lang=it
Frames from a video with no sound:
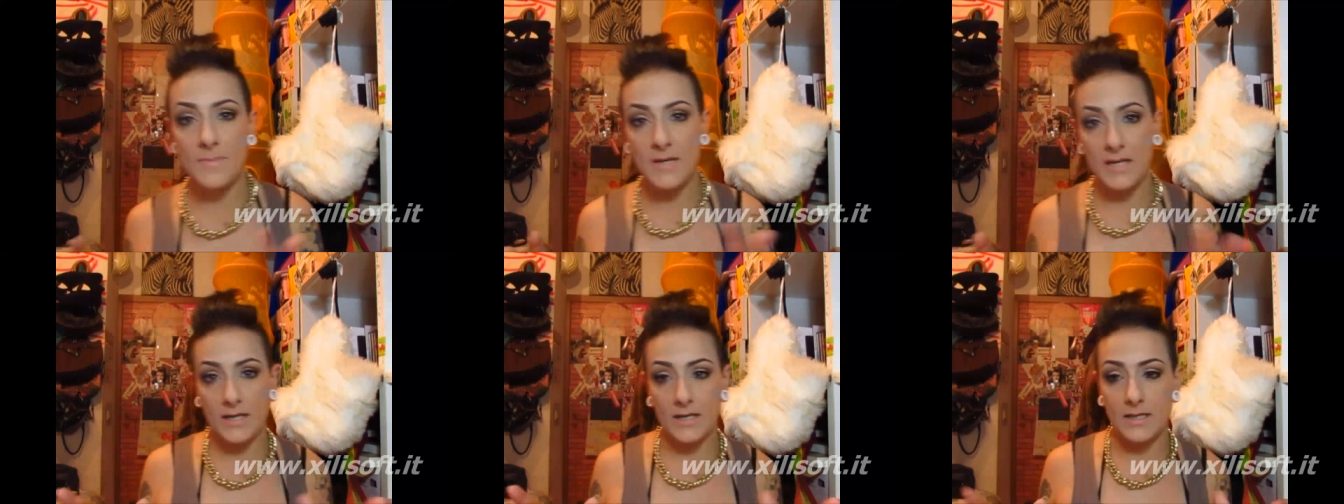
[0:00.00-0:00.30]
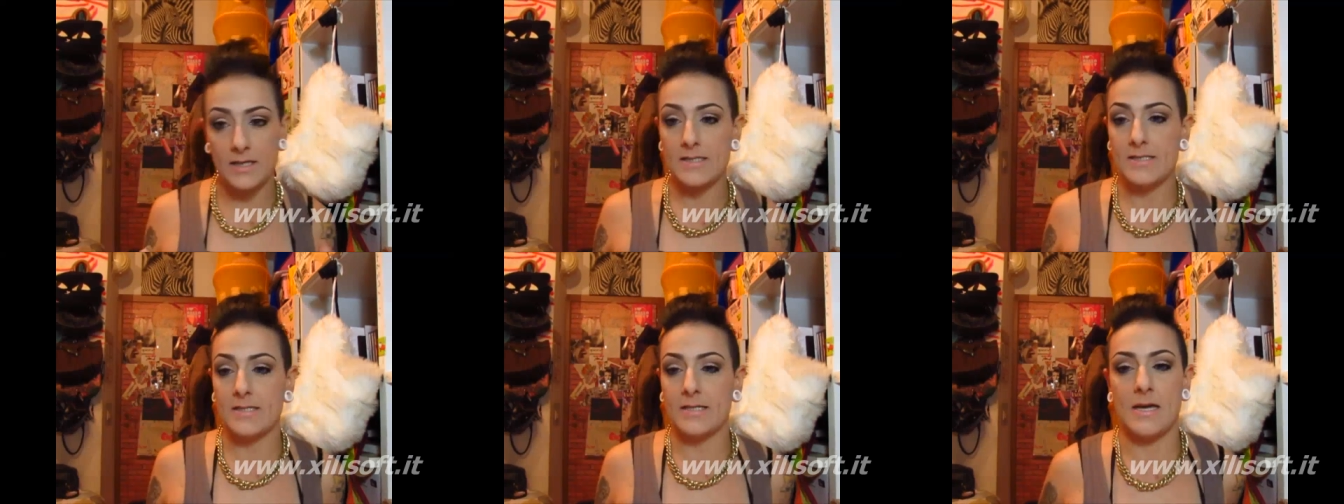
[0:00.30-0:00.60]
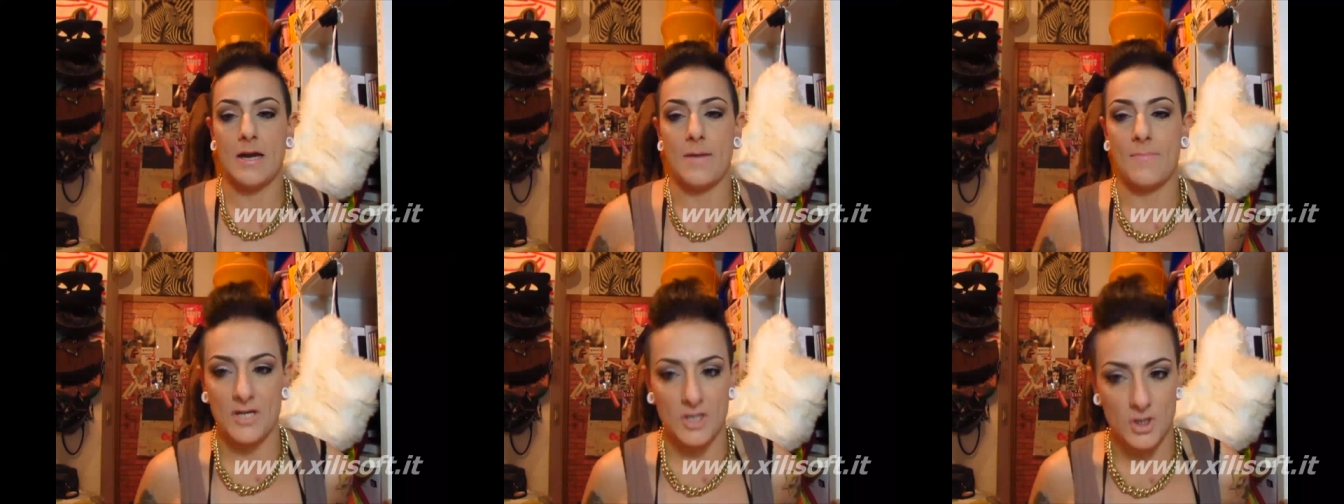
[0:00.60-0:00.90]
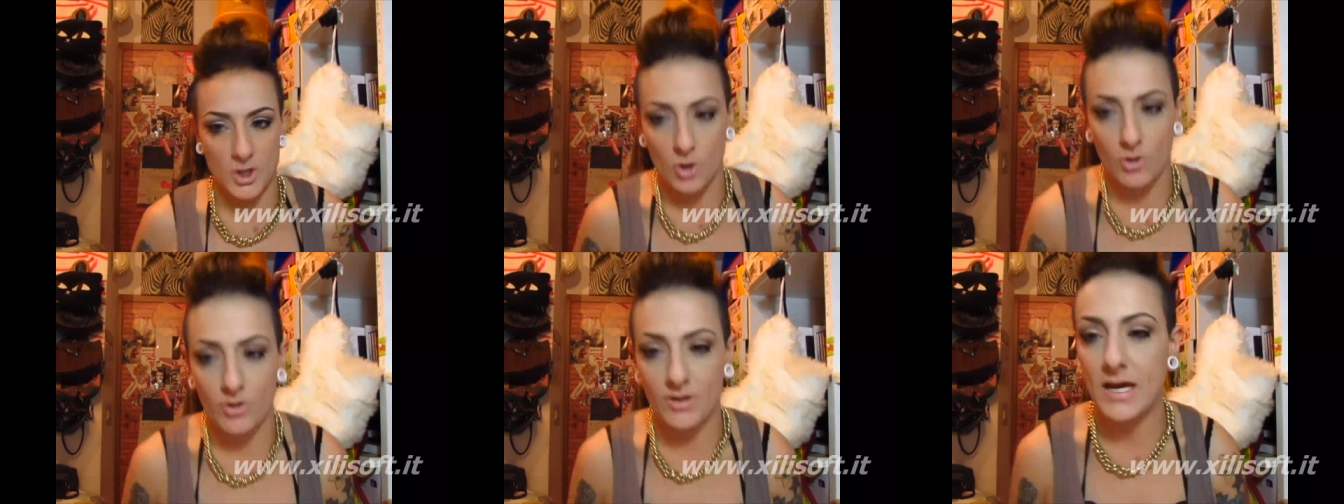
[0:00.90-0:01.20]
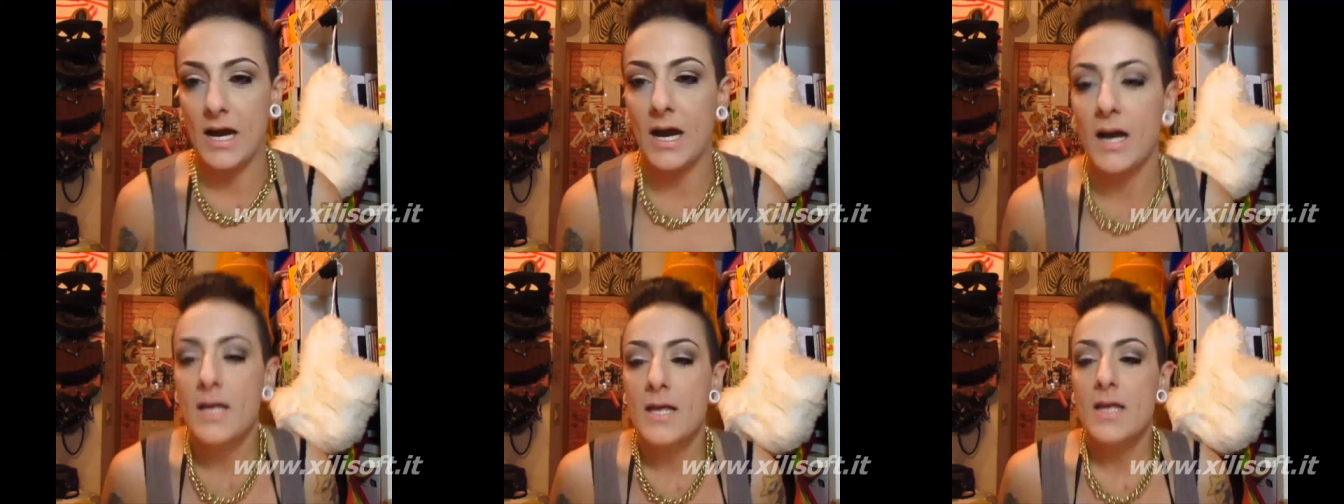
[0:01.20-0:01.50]
mail si chiama
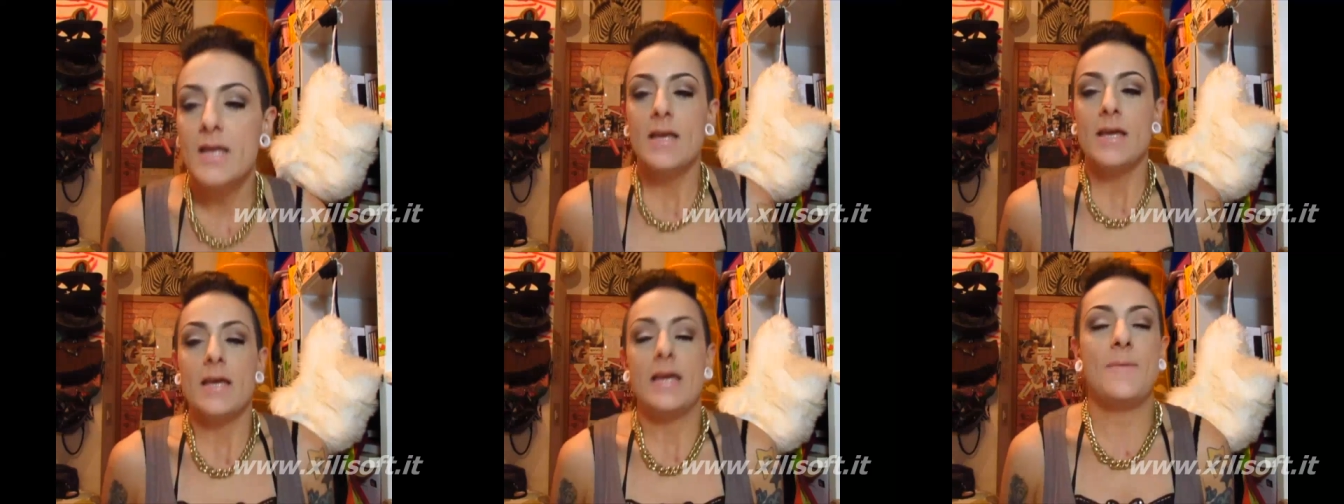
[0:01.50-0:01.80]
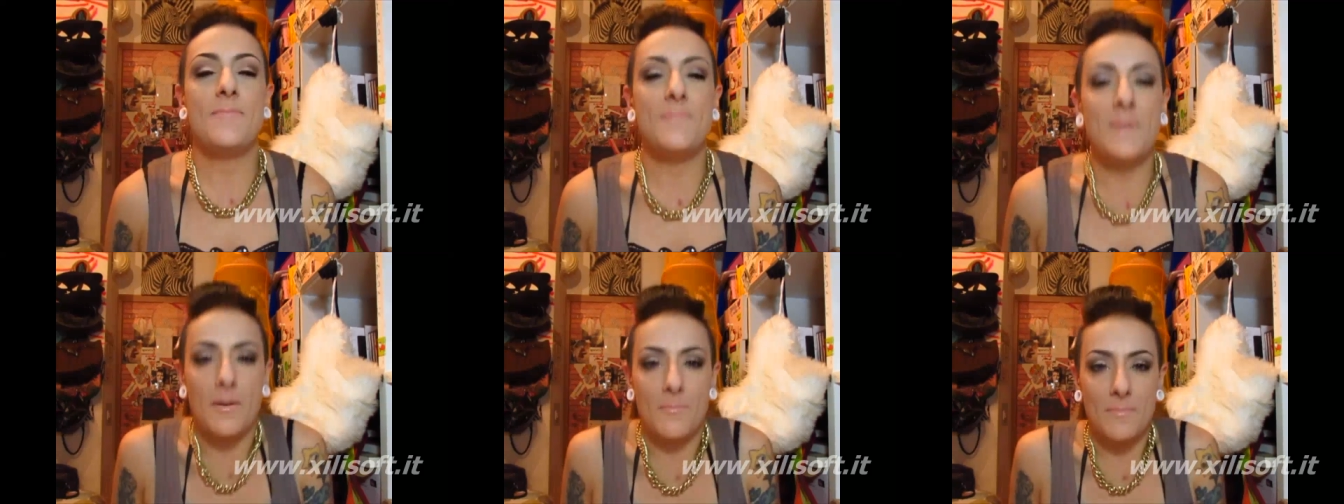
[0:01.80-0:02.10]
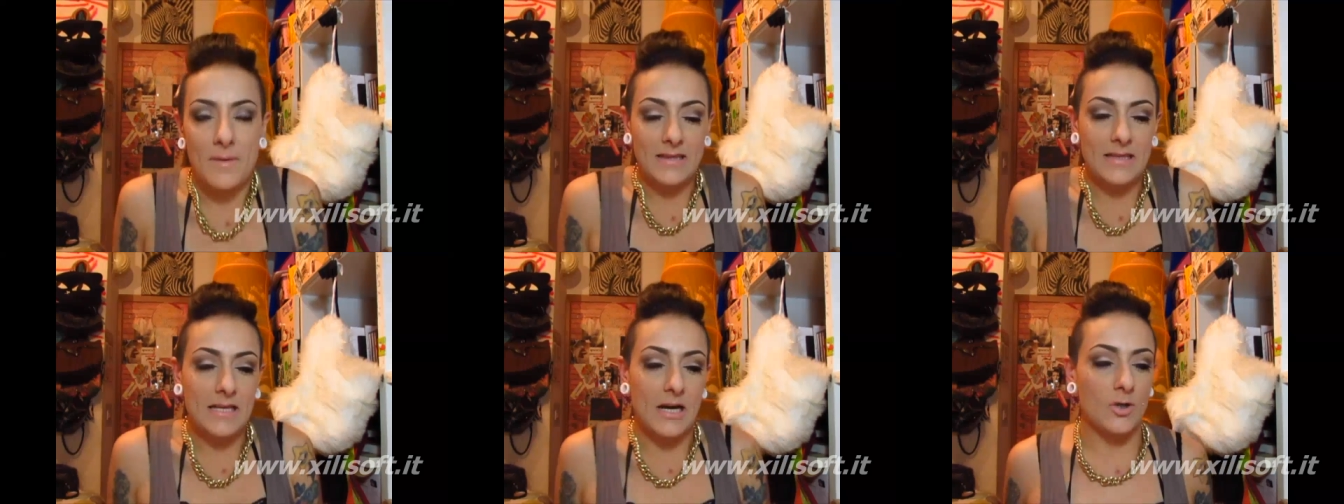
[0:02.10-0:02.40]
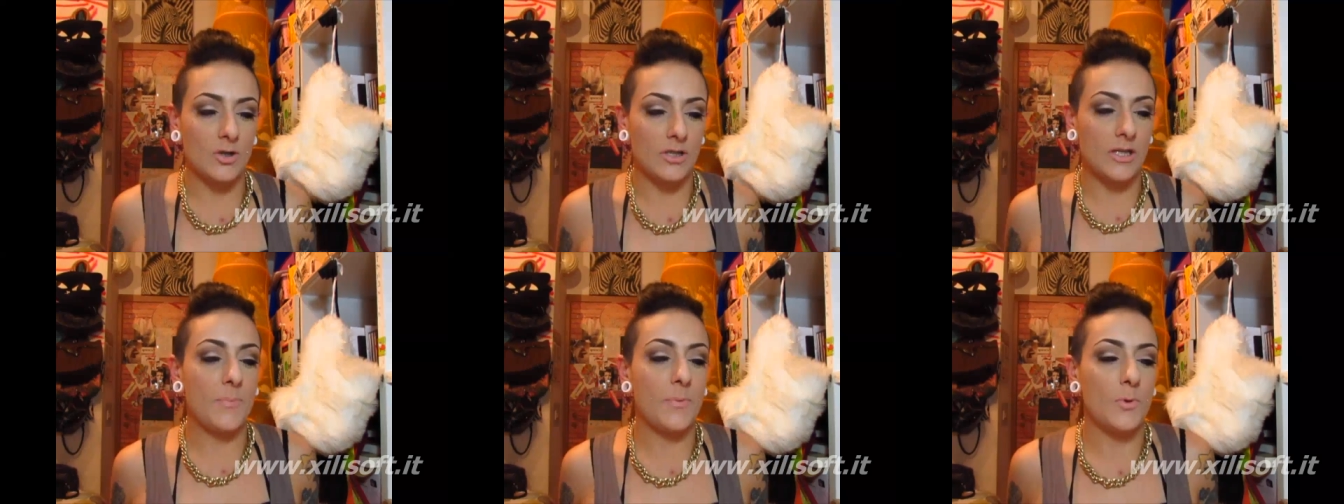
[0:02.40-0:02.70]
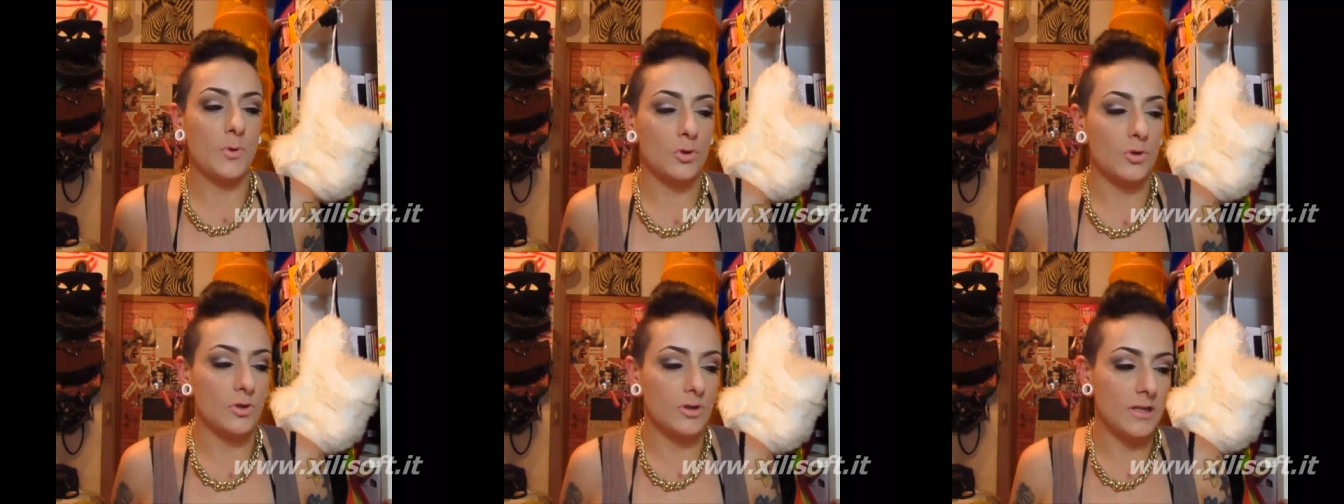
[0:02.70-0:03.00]
Gioia e mi ha mandato dei
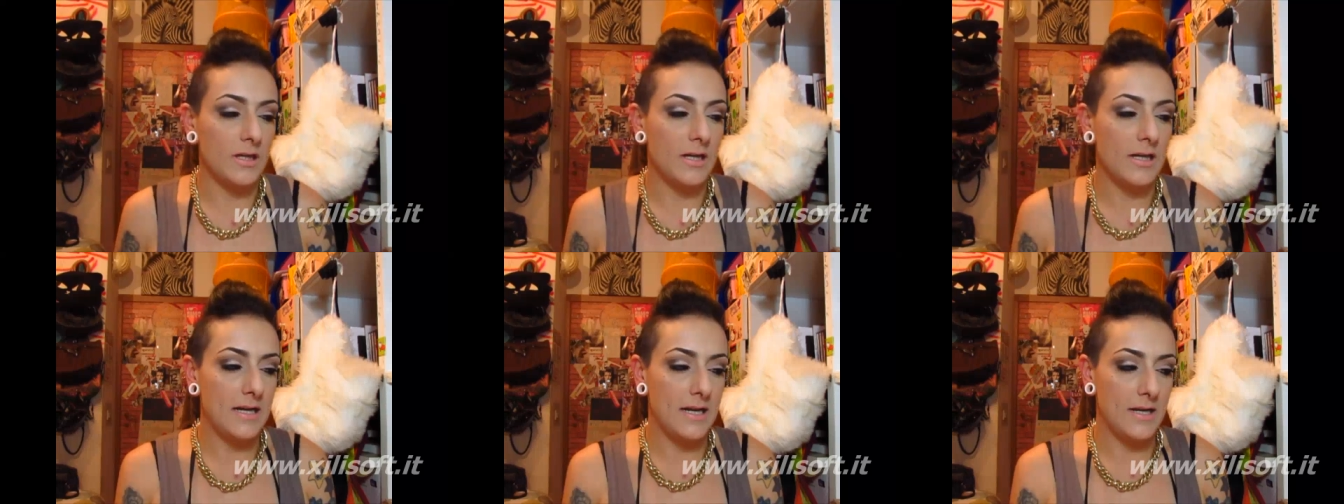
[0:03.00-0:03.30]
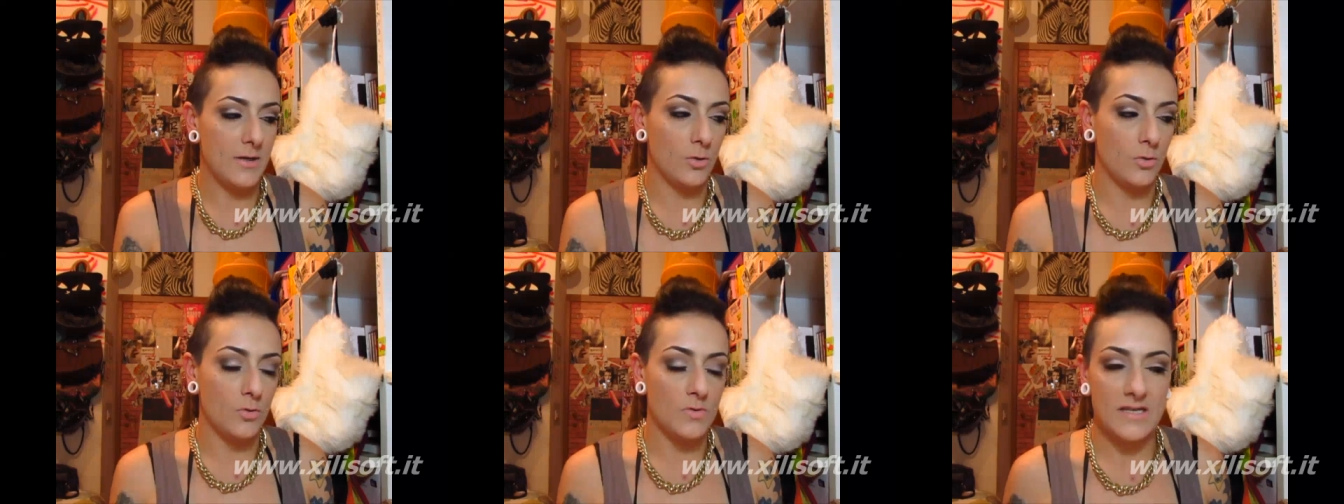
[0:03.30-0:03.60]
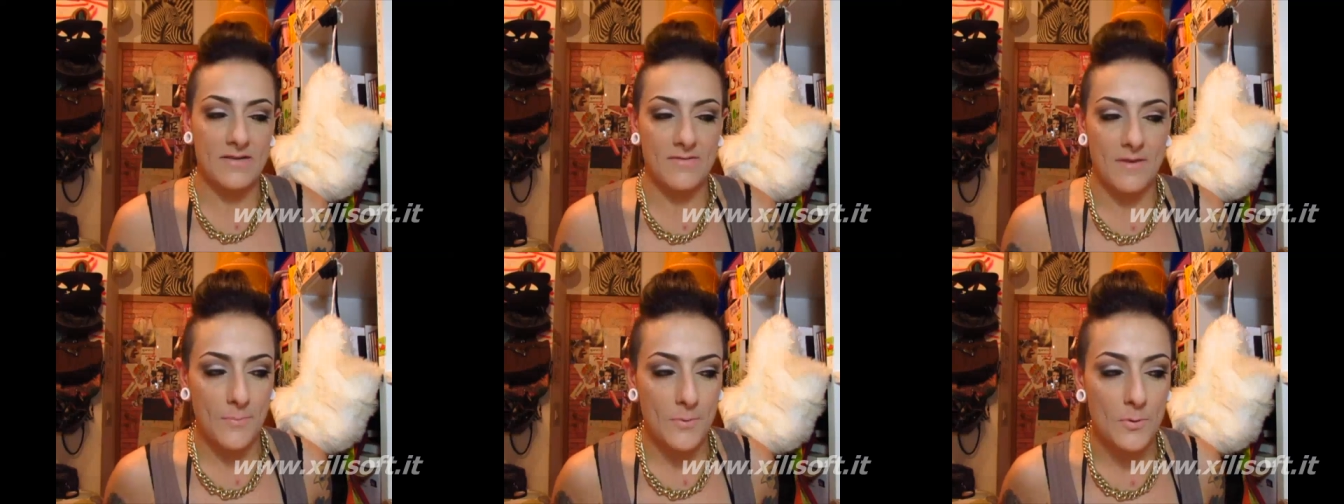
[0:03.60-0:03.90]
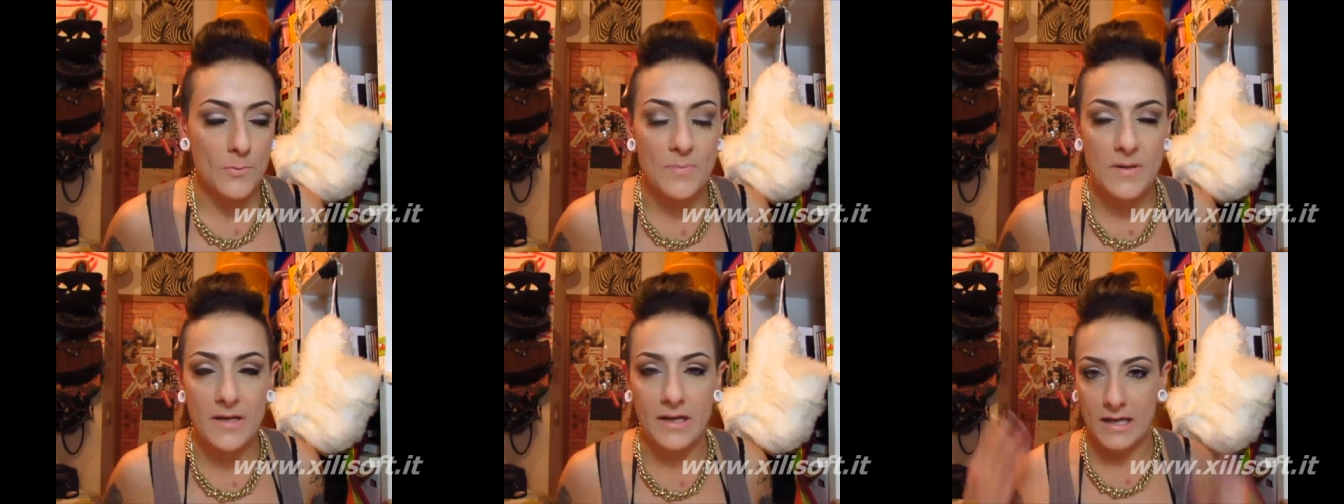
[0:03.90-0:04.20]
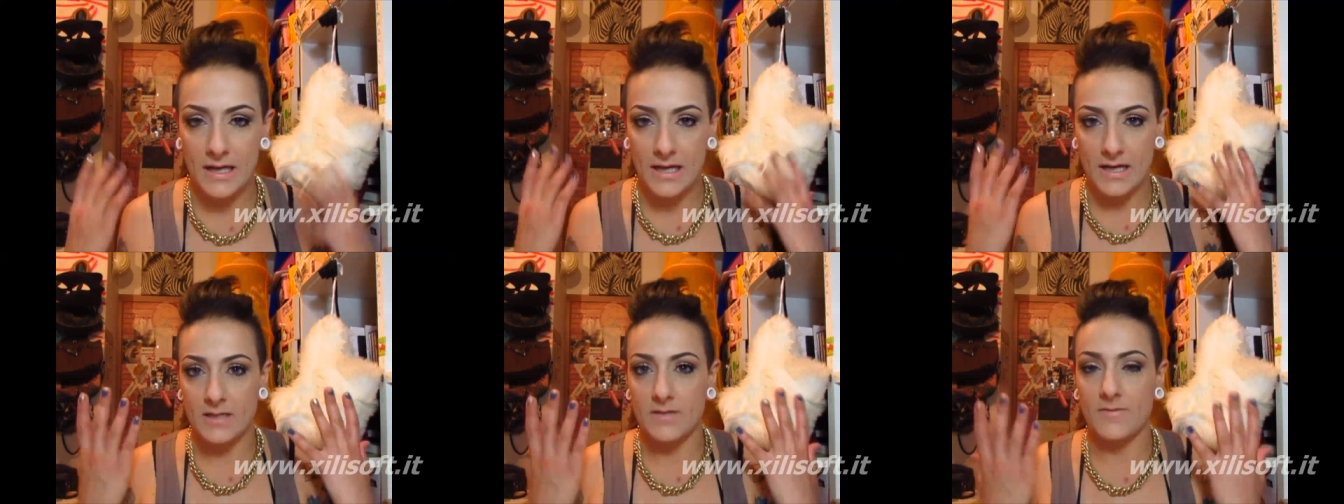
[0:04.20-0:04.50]
prodotti che lei non usava più perché era